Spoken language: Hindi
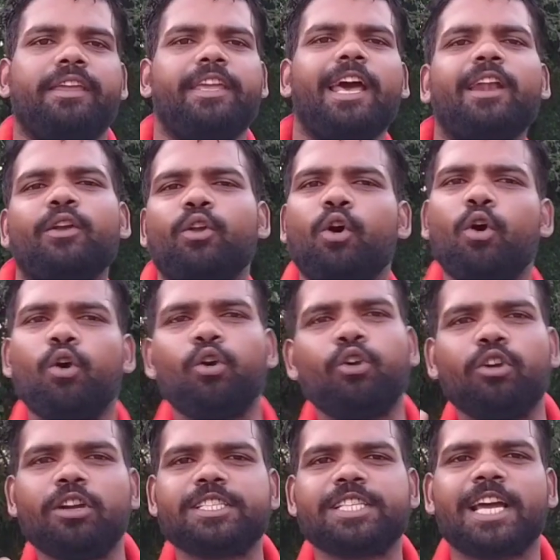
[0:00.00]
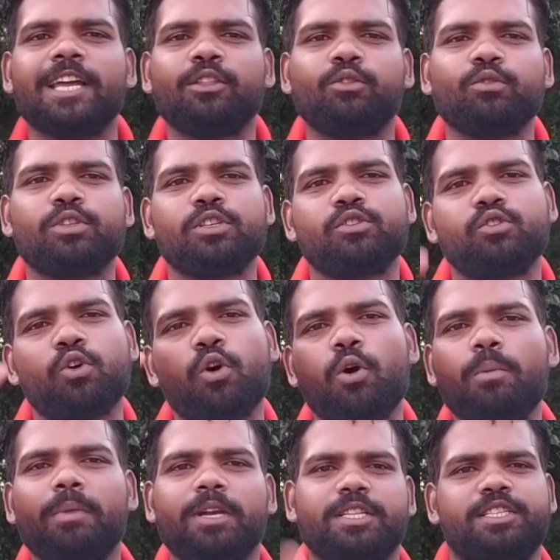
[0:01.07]
यार लोगों ने चाहे तुझे
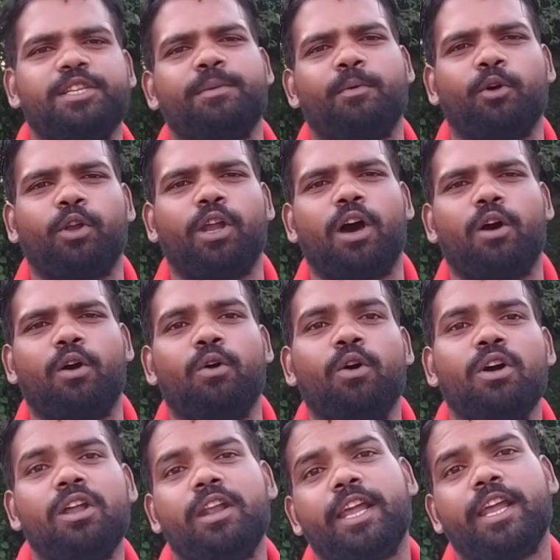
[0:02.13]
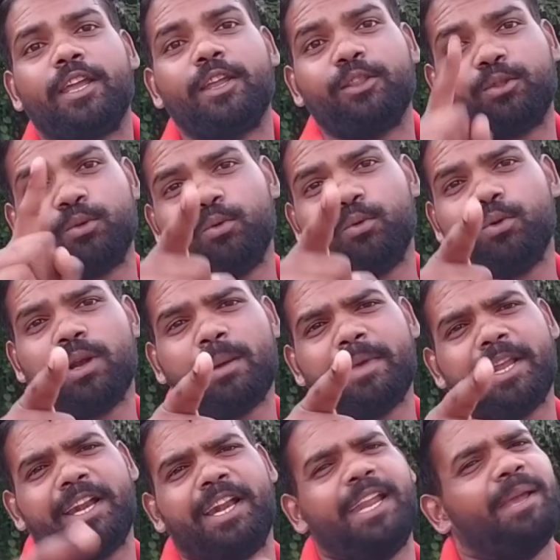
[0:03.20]
जो मर्जी बोला हो लेकिन तू ना
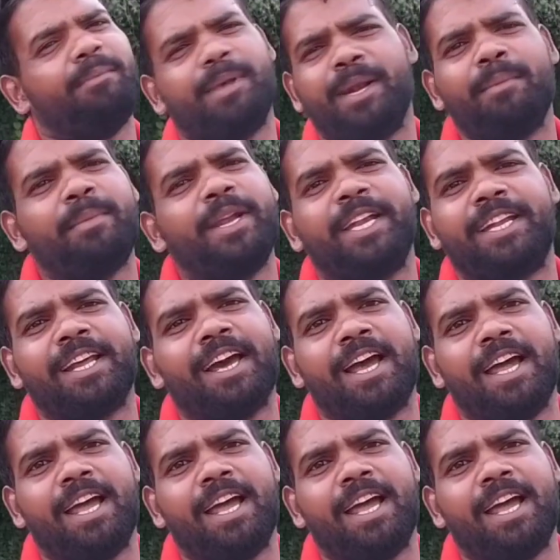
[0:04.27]
मेरे लिए मेरा मीठा